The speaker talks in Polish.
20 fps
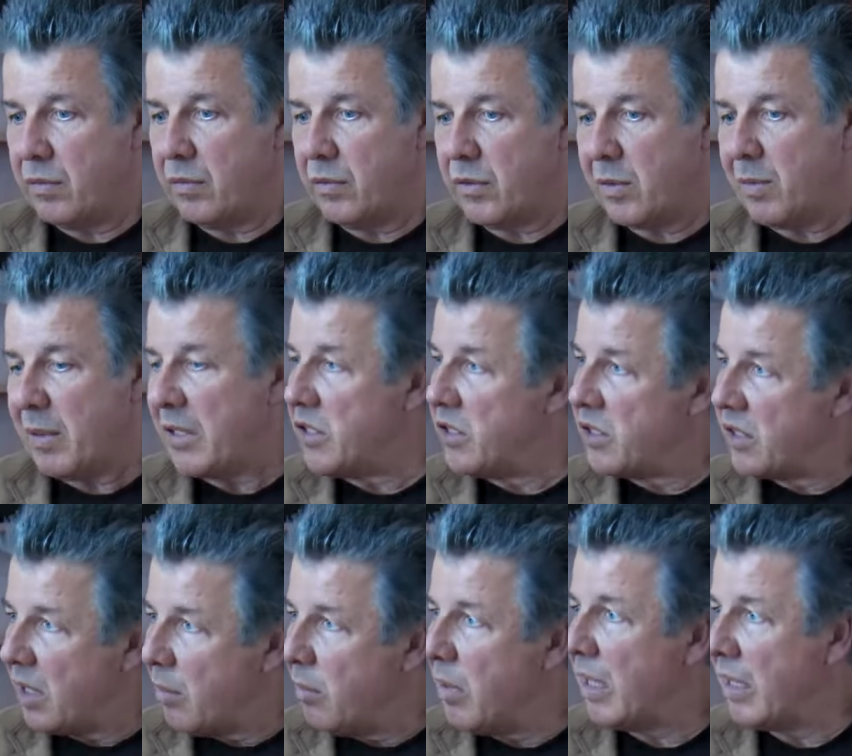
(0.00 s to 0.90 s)
zobaczyć
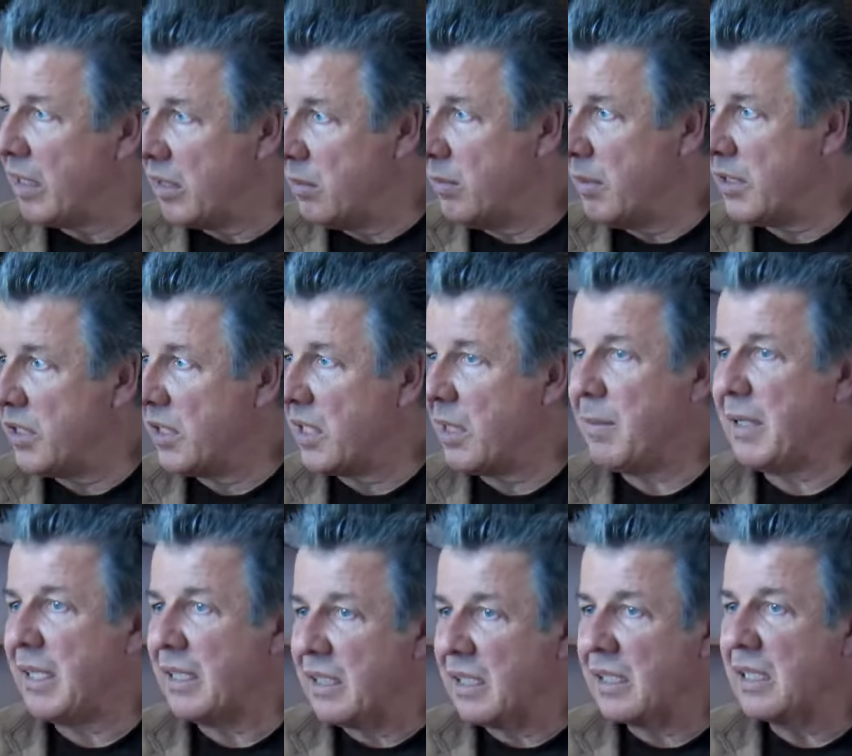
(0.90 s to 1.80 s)
kabaret, zobaczyć
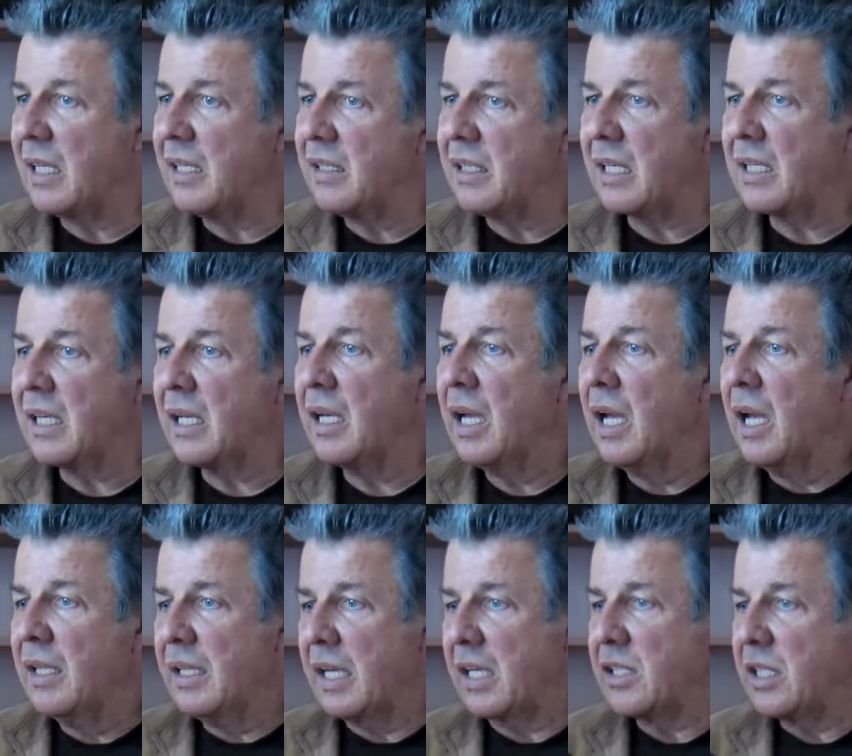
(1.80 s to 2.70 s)
kabaret itd., tak itd. Tak
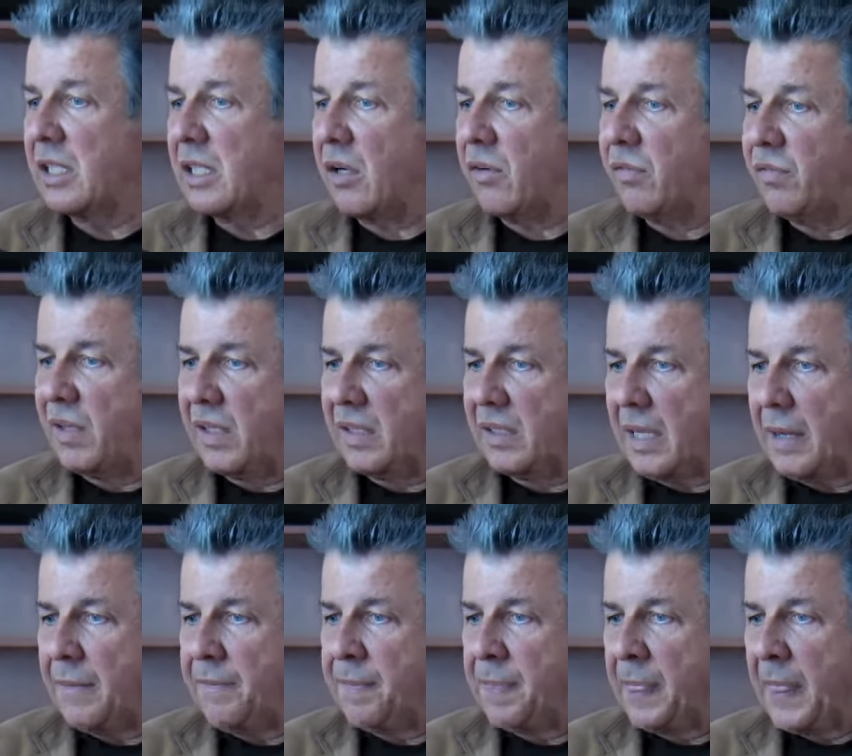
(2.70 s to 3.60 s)
także ta
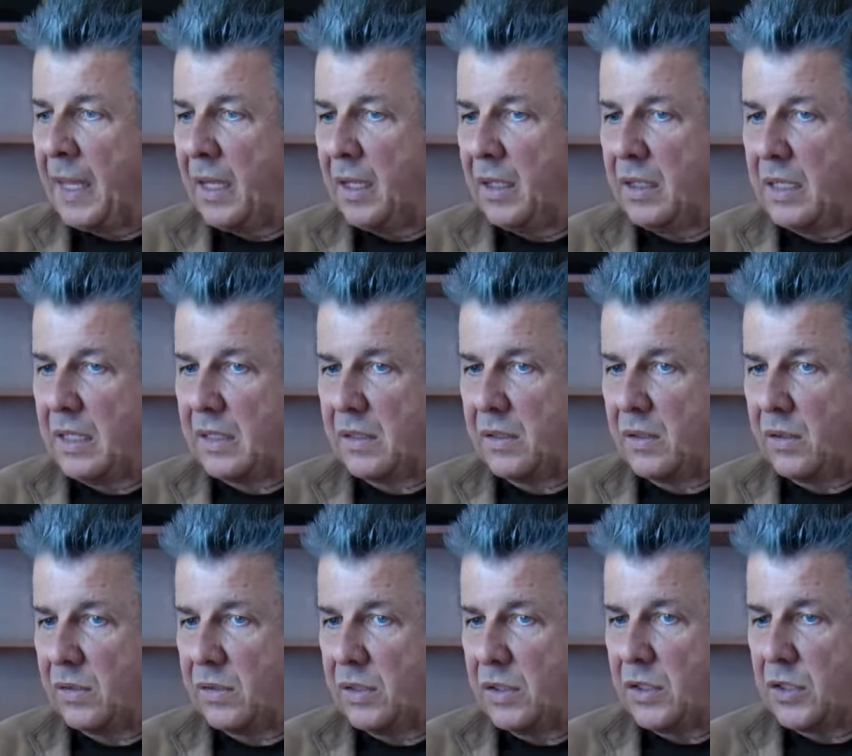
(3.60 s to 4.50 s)
oferta jest
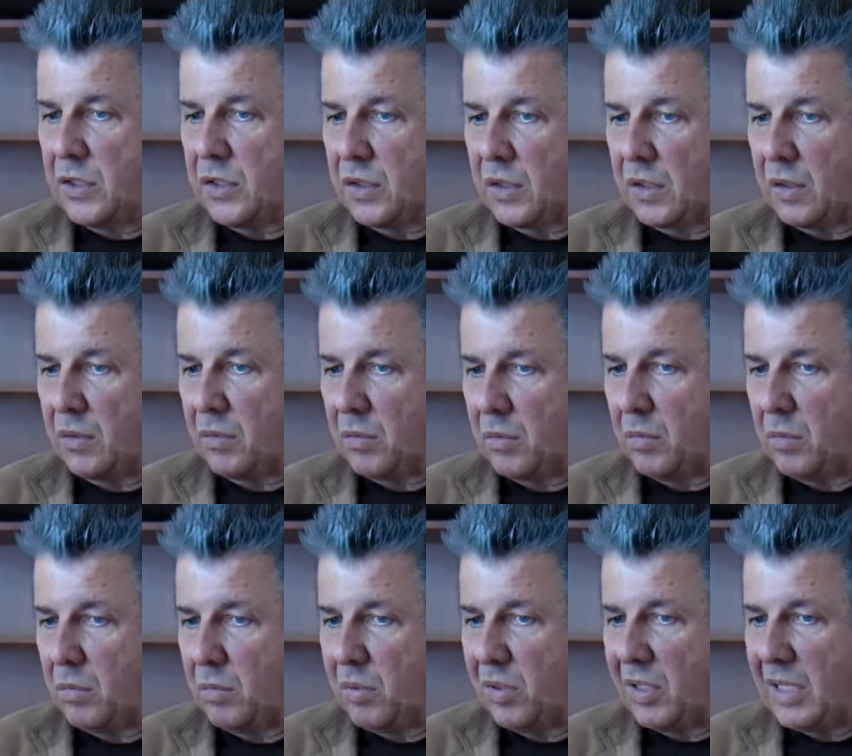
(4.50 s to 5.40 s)
dosyć
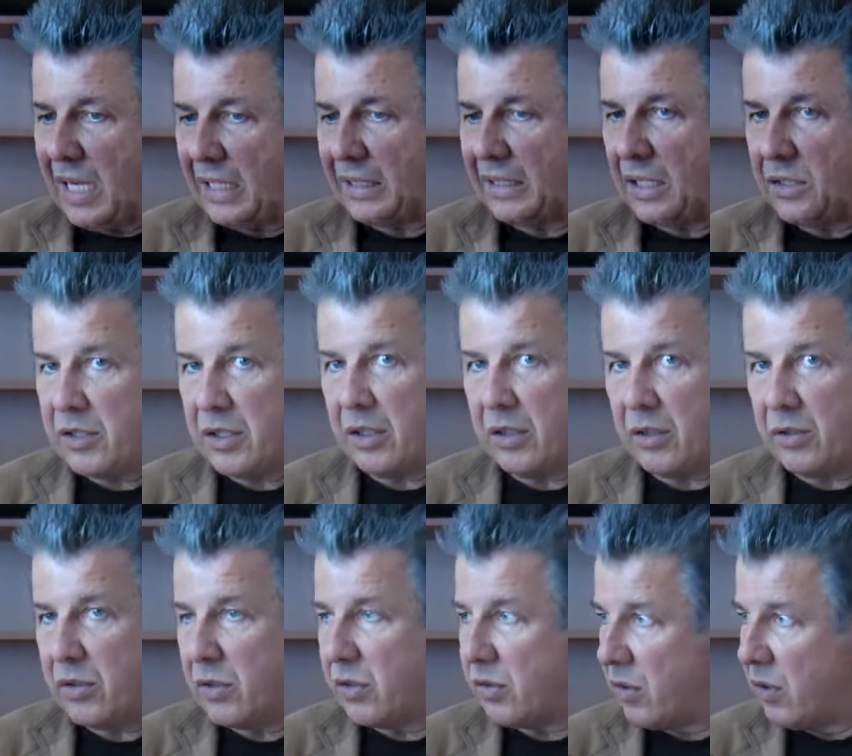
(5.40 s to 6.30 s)
bogata, jeżeli
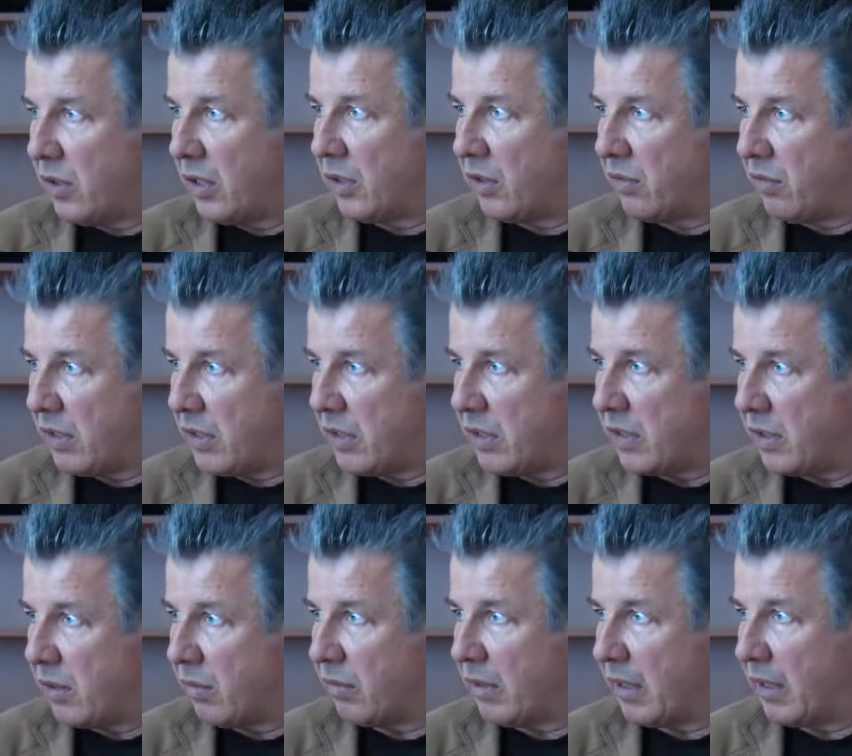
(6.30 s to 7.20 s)
chodzi o stronę
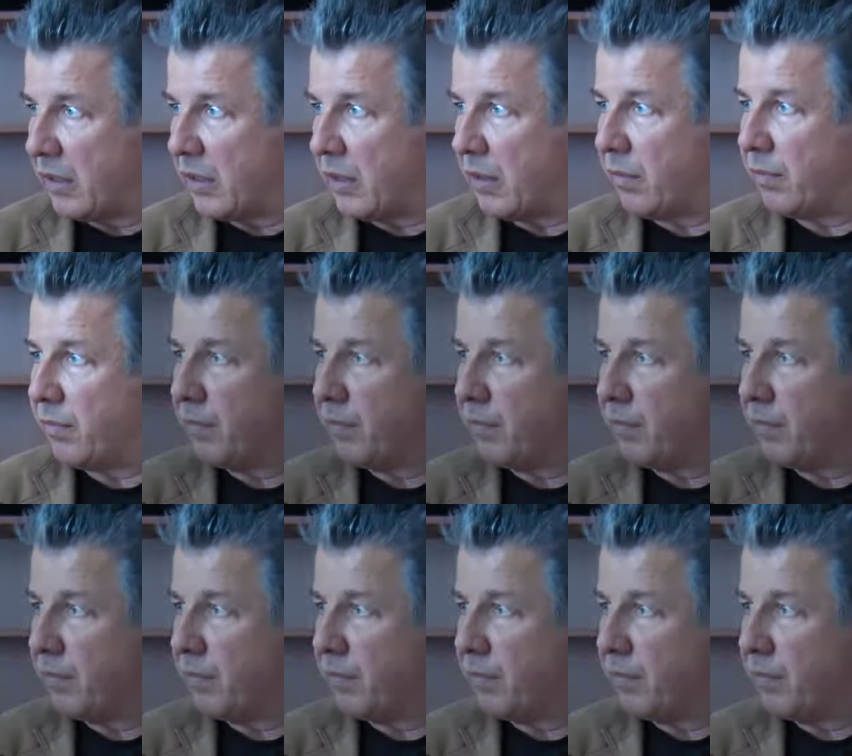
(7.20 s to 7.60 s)
towarzyską. Także